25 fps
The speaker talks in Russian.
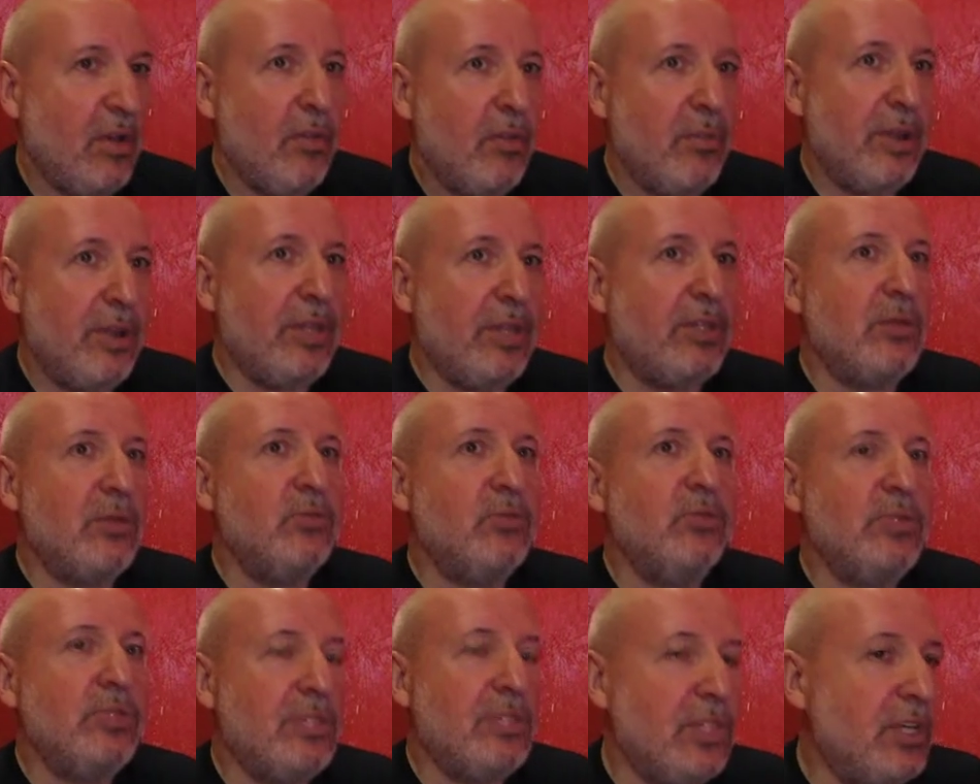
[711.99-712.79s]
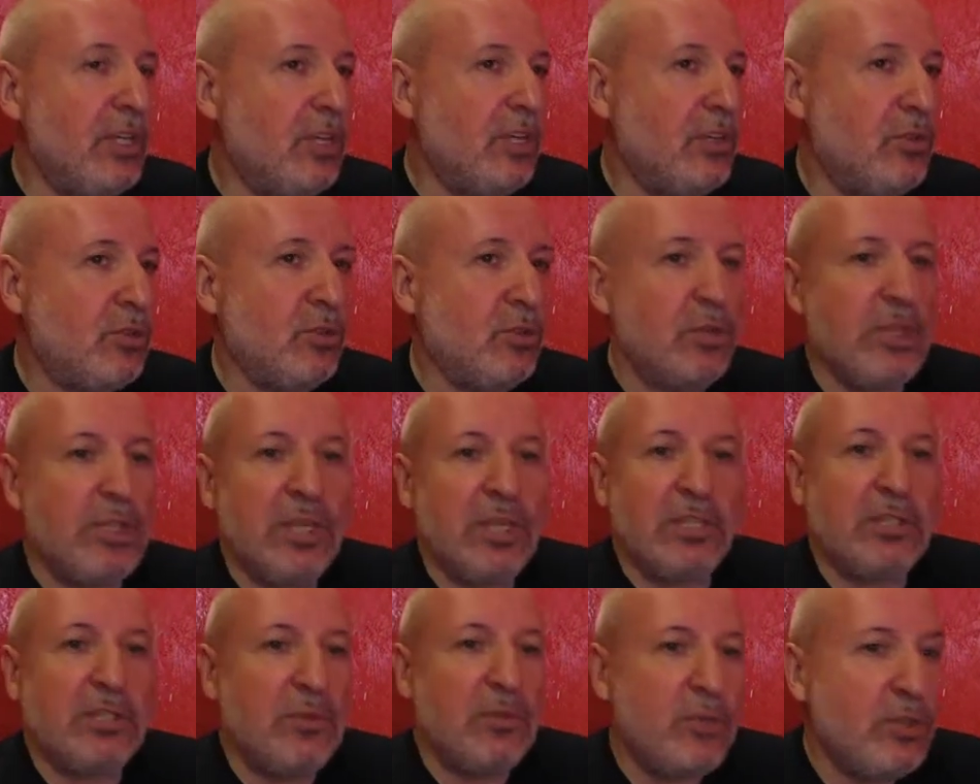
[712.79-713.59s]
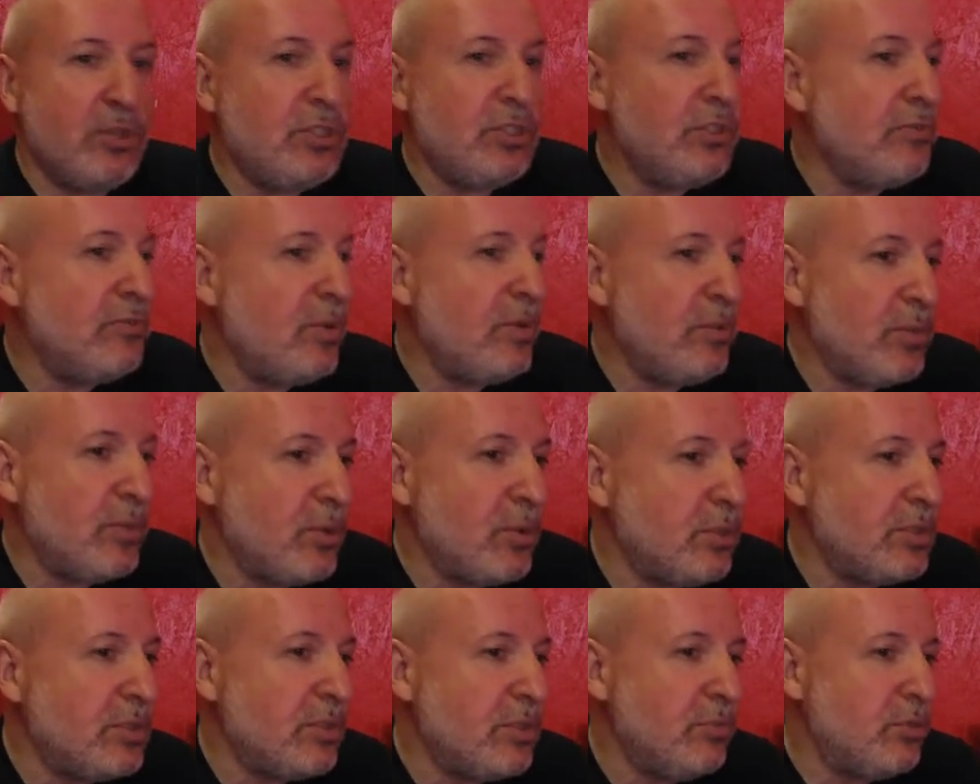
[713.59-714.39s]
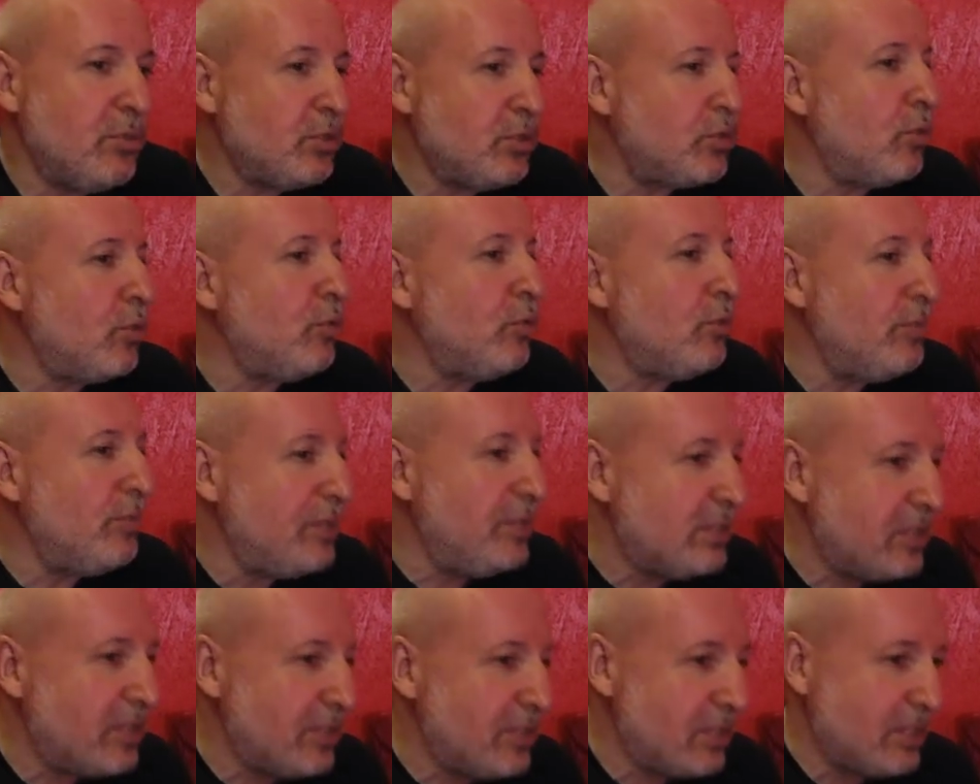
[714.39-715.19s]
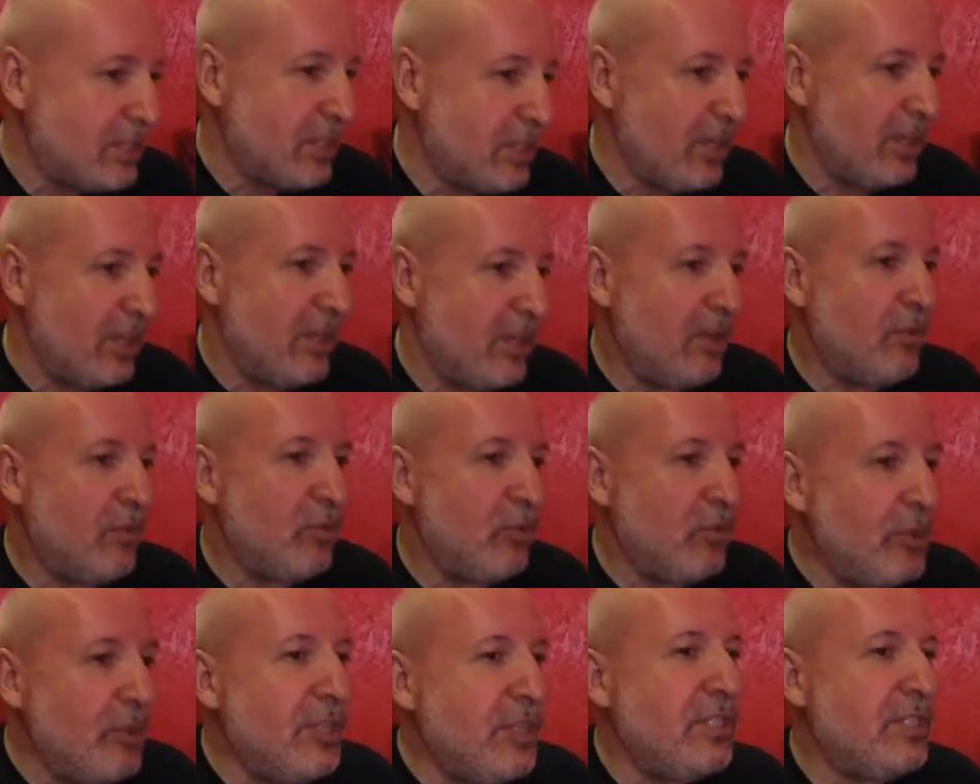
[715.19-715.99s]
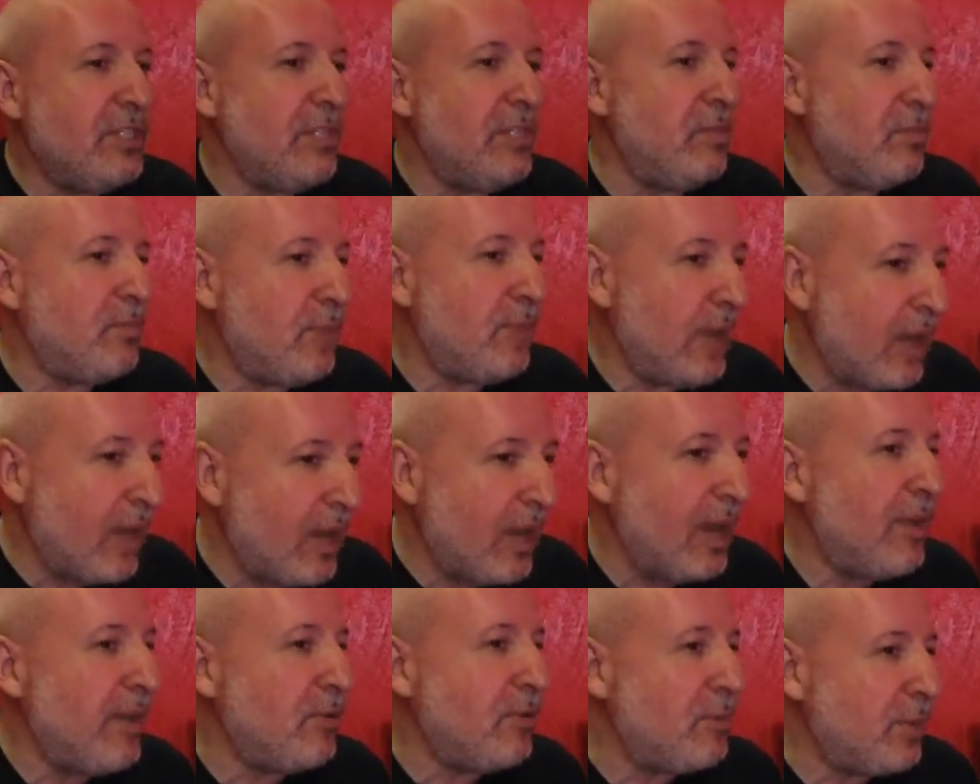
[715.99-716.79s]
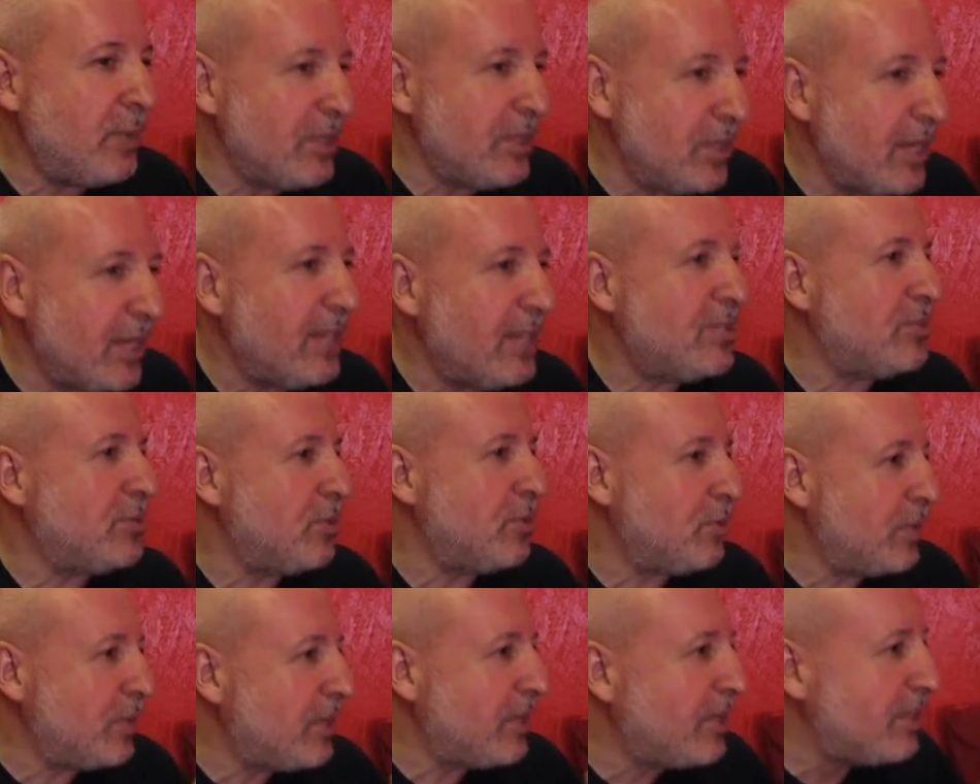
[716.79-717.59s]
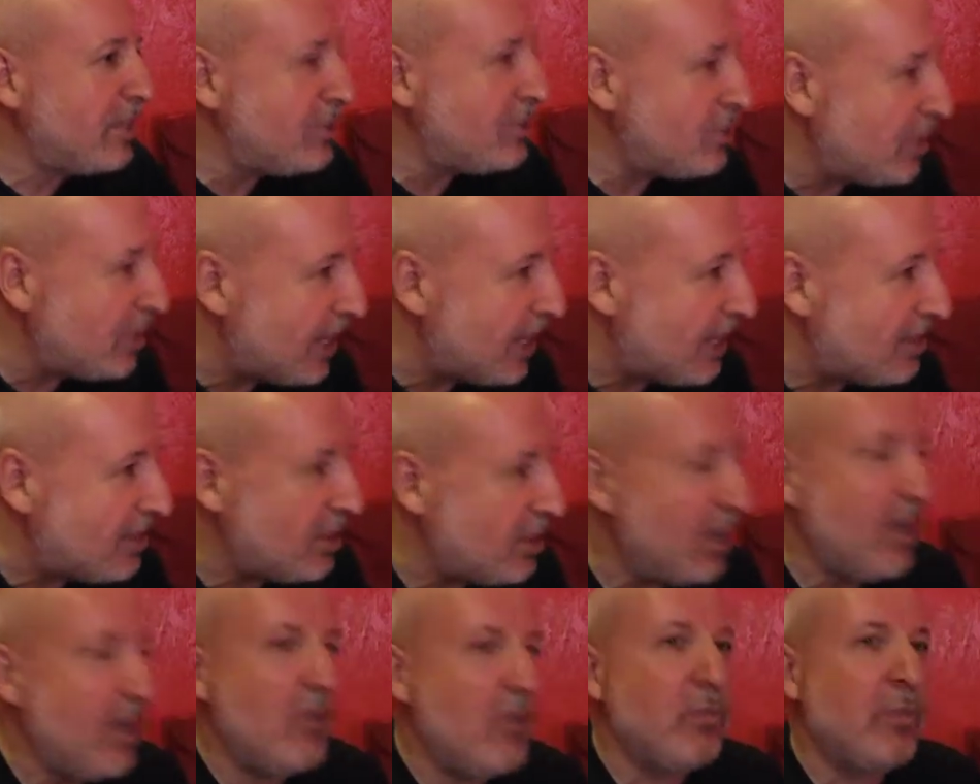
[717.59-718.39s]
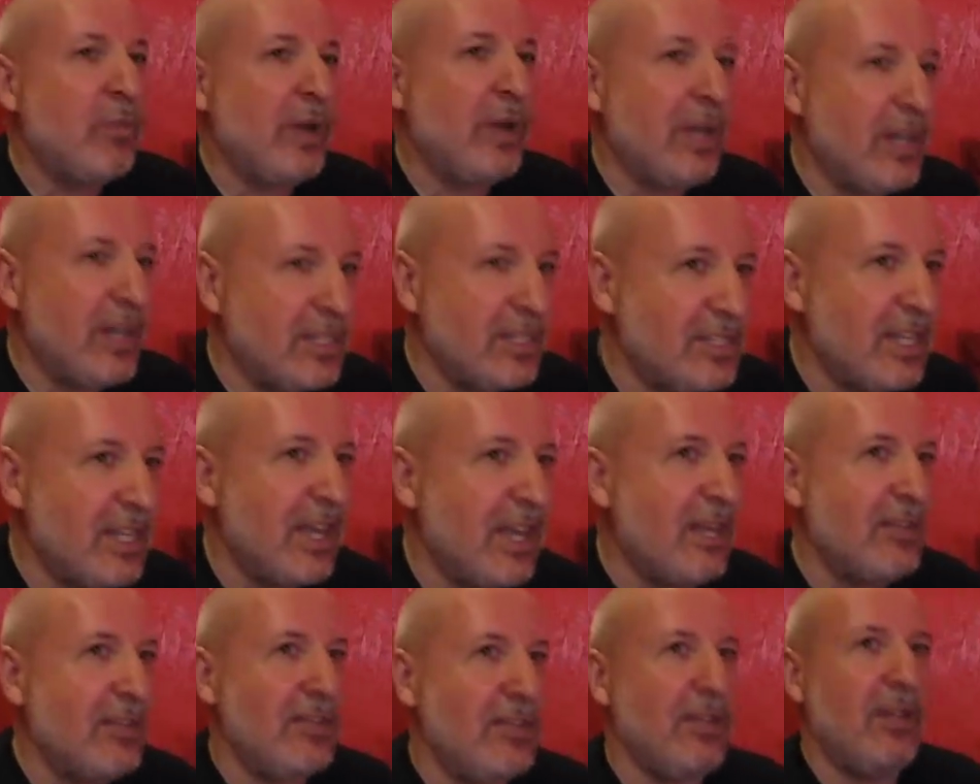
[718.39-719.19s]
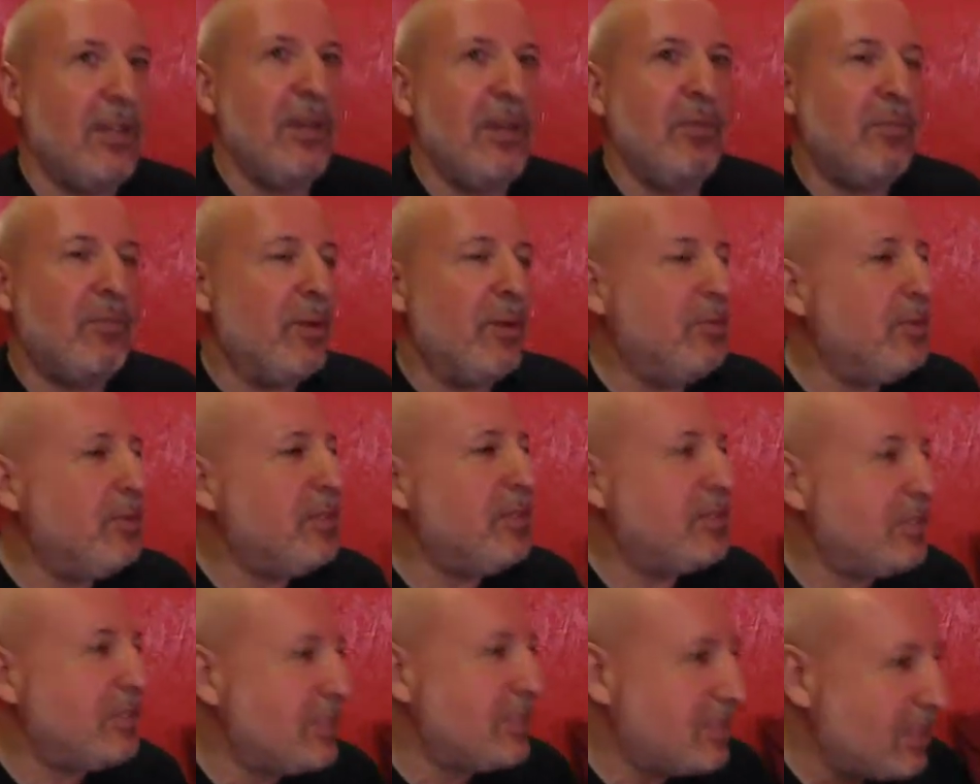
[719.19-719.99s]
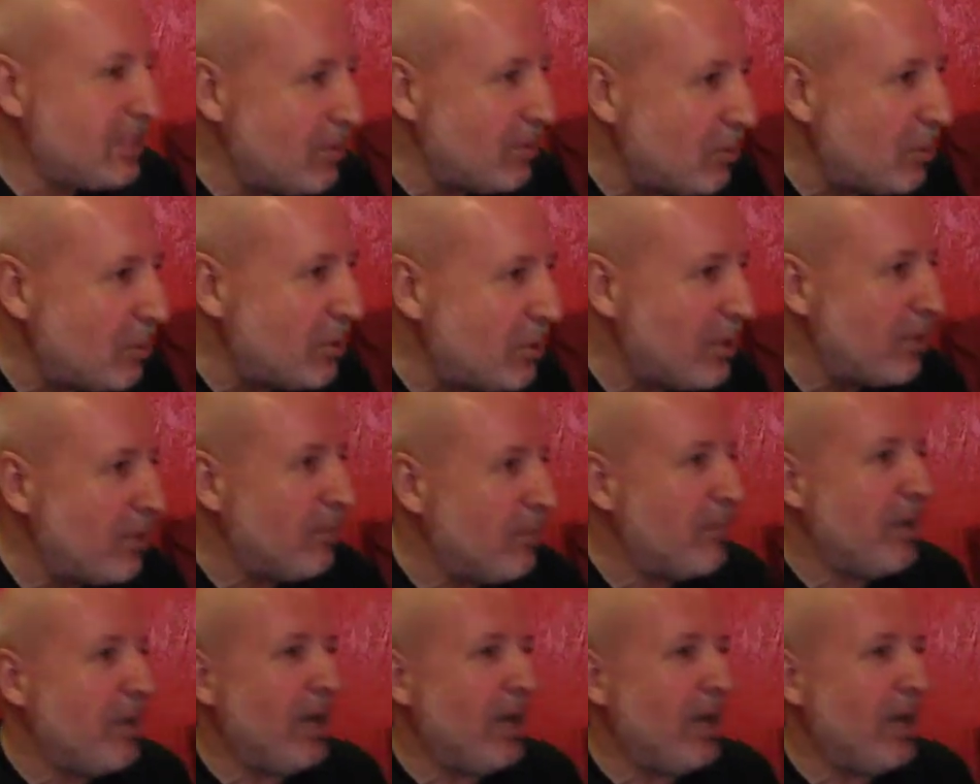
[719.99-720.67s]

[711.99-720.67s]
Поэтому те, кто не озабочен вопросами шоу-бизнеса, выйти, поорать, подраться, покричать, показать, побиться с ОМОНом,